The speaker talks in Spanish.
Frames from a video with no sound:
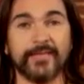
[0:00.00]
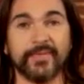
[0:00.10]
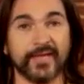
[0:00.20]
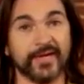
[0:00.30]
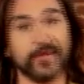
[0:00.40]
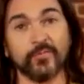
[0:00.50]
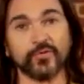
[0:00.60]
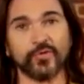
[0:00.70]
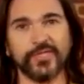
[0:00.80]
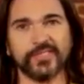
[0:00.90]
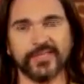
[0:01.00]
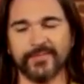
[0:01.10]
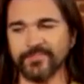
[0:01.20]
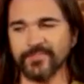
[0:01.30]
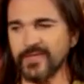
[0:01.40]
mi carrera como
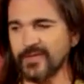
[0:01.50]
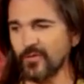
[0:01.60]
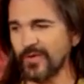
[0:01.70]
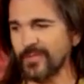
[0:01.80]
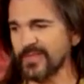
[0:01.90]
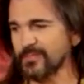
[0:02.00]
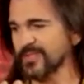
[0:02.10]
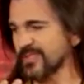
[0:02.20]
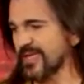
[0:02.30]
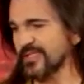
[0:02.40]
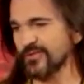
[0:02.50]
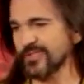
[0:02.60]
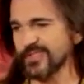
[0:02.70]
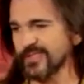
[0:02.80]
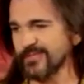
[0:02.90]
solista. Y obviamente, pues
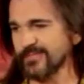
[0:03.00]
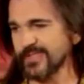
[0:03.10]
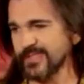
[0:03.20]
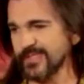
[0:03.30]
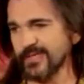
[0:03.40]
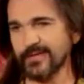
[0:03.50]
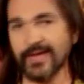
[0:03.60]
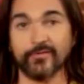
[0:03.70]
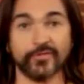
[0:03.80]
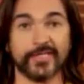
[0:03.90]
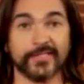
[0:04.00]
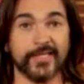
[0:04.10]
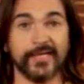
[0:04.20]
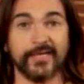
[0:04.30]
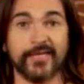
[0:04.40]
canciones de, desde Carlos
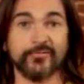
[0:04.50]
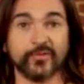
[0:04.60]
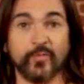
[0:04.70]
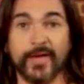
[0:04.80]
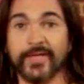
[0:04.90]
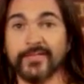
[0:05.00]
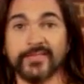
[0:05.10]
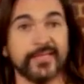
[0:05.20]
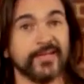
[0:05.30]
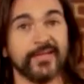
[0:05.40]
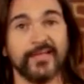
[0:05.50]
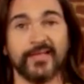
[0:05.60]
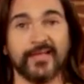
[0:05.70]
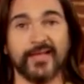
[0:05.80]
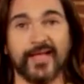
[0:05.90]
Gardel, años 40,
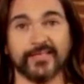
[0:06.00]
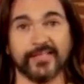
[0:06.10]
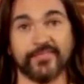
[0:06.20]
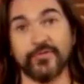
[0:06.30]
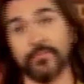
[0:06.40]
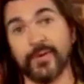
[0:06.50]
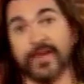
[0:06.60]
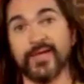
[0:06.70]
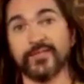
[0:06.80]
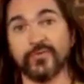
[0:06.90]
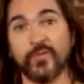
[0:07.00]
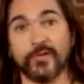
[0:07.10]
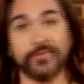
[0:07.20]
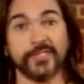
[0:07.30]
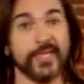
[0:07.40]
hasta Fito Páez o Juan
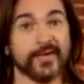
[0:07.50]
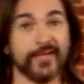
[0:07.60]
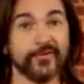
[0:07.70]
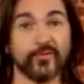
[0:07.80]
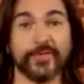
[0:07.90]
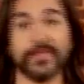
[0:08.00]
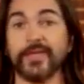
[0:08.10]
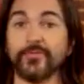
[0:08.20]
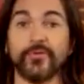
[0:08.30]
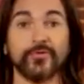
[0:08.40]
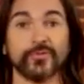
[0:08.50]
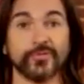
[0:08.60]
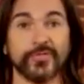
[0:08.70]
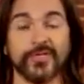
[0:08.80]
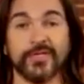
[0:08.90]
Luis Guerra, año 92.
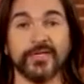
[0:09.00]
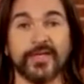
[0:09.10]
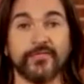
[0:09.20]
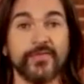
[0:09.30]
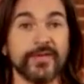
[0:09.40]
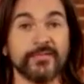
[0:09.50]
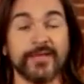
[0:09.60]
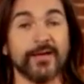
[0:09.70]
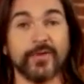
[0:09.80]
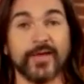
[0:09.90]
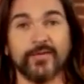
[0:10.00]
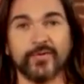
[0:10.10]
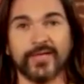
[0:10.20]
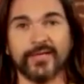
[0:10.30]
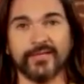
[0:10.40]
En fin, una,
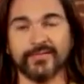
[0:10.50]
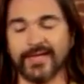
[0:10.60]
una,